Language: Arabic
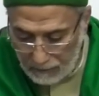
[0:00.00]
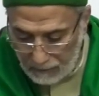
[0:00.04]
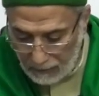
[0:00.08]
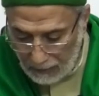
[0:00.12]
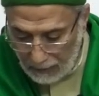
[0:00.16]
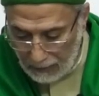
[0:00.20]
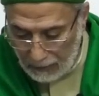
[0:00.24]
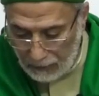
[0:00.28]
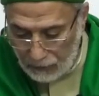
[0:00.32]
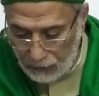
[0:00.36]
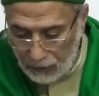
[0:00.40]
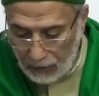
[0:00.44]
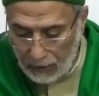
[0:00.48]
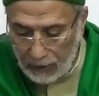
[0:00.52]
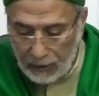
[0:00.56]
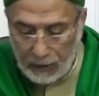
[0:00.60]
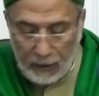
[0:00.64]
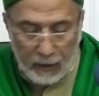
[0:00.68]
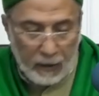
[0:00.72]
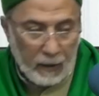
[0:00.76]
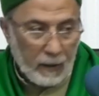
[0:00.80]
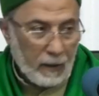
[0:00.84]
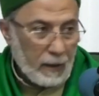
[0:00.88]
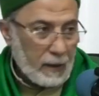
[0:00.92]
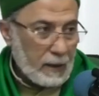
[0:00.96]
علشان
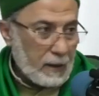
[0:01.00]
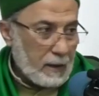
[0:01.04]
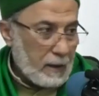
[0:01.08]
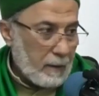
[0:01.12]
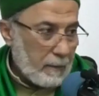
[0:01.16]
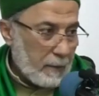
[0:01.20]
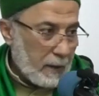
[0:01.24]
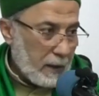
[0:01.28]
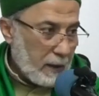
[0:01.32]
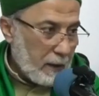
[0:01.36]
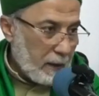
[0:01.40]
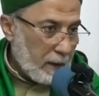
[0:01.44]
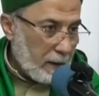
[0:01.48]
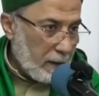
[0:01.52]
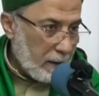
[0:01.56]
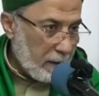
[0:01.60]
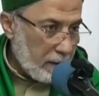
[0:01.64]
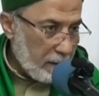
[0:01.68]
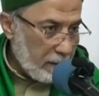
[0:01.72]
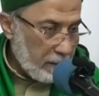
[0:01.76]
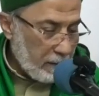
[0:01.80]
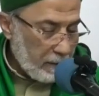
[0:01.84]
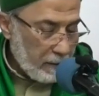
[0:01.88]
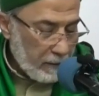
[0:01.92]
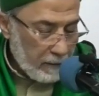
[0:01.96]
كده قدم إيه
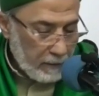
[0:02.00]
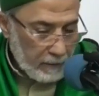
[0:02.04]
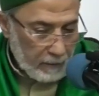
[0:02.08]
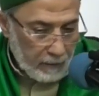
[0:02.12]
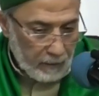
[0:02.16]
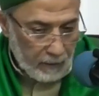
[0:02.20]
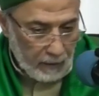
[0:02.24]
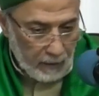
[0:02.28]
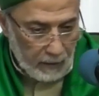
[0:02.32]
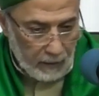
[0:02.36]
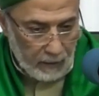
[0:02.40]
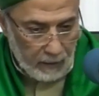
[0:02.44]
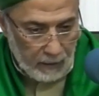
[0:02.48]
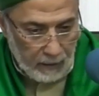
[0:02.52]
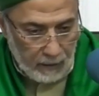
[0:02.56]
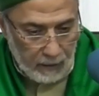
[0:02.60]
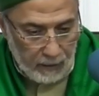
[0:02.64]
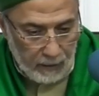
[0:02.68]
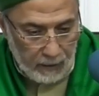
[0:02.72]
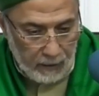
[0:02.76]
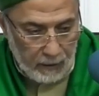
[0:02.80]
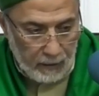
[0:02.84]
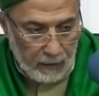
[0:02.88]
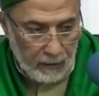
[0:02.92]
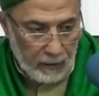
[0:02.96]
الـ
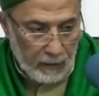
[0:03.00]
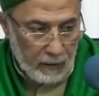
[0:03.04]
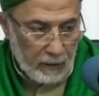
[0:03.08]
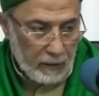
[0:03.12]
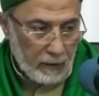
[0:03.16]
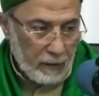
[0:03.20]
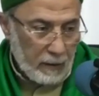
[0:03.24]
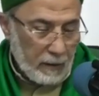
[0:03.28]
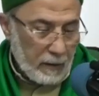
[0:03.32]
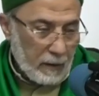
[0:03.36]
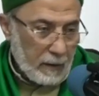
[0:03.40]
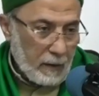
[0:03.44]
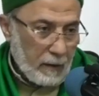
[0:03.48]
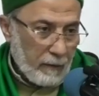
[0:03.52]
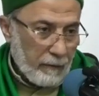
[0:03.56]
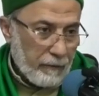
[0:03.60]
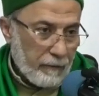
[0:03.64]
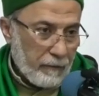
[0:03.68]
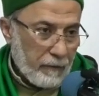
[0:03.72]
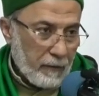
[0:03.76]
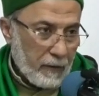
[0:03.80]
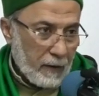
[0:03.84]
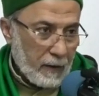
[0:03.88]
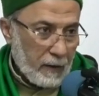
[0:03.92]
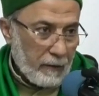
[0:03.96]
الـ
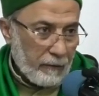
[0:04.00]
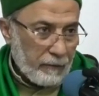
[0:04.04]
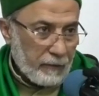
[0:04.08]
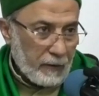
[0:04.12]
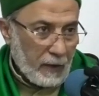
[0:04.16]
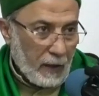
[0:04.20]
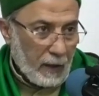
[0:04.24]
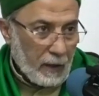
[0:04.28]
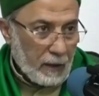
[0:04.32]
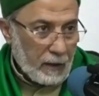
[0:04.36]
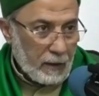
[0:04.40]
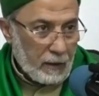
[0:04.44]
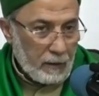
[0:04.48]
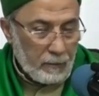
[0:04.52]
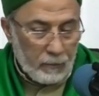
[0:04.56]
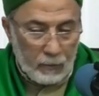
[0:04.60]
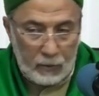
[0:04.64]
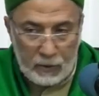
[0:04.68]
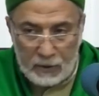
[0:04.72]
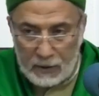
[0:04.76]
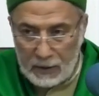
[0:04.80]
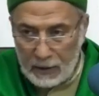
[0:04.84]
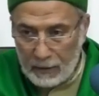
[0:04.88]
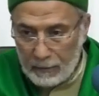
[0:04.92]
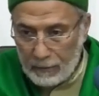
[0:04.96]
الكفارة في حق
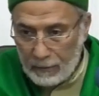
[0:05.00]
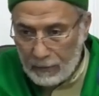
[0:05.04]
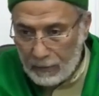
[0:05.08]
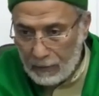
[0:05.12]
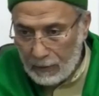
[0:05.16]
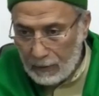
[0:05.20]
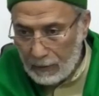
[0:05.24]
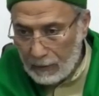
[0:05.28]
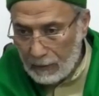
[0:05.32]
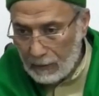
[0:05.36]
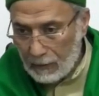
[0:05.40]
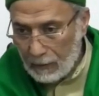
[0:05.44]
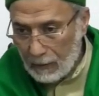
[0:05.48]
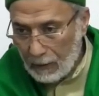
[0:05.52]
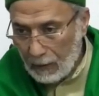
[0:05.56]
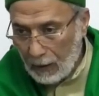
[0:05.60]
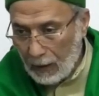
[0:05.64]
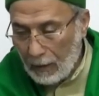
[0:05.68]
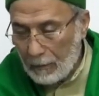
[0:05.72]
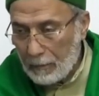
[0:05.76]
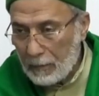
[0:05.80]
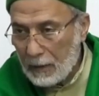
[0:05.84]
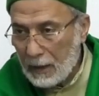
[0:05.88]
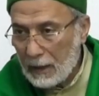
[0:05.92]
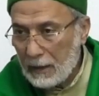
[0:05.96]
المسلم
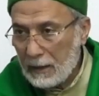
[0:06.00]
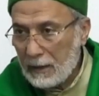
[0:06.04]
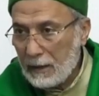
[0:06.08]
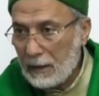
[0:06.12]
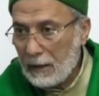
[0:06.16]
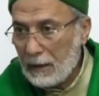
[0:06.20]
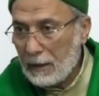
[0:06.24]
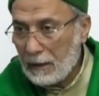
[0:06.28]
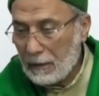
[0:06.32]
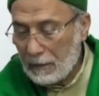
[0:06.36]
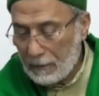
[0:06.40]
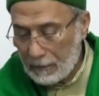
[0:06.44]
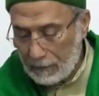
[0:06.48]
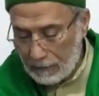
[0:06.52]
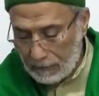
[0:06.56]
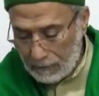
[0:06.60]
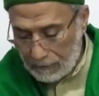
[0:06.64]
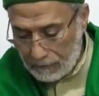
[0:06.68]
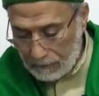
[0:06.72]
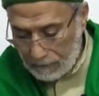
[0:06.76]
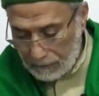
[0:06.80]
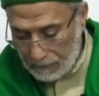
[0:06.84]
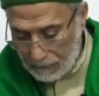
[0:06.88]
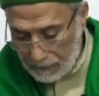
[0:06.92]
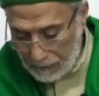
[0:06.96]
قبل الدين
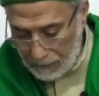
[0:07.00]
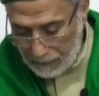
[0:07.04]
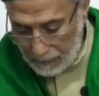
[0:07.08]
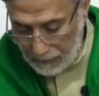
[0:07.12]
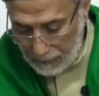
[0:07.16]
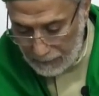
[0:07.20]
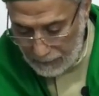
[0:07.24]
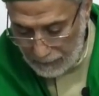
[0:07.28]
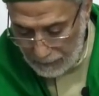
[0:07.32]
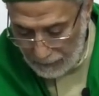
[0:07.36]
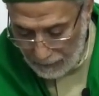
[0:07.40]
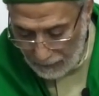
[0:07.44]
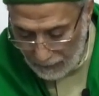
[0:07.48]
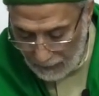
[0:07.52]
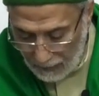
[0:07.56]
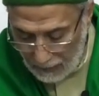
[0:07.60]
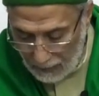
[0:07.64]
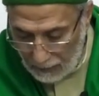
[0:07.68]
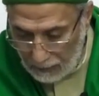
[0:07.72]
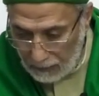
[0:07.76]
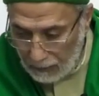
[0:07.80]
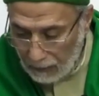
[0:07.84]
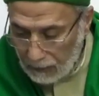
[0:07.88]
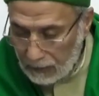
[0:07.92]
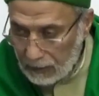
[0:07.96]

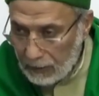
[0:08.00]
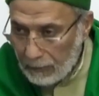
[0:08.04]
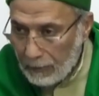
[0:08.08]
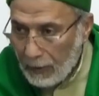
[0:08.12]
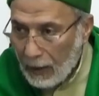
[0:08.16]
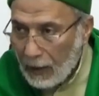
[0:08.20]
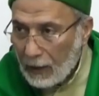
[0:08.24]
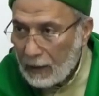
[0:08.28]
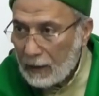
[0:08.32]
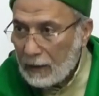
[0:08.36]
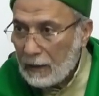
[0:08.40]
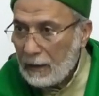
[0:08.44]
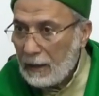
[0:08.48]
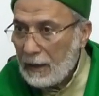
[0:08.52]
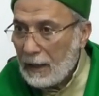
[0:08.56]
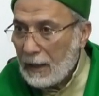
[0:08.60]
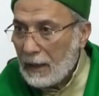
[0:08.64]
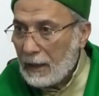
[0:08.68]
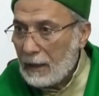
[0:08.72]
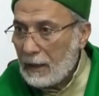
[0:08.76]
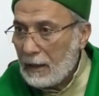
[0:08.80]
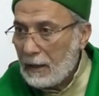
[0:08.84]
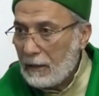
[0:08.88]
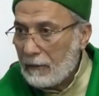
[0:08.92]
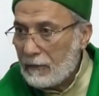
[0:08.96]
لتقديم حق الله
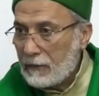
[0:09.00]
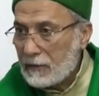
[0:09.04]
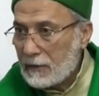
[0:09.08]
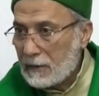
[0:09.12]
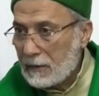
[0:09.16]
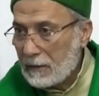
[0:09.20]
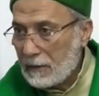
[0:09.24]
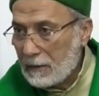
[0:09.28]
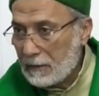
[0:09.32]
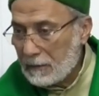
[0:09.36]
على نفسه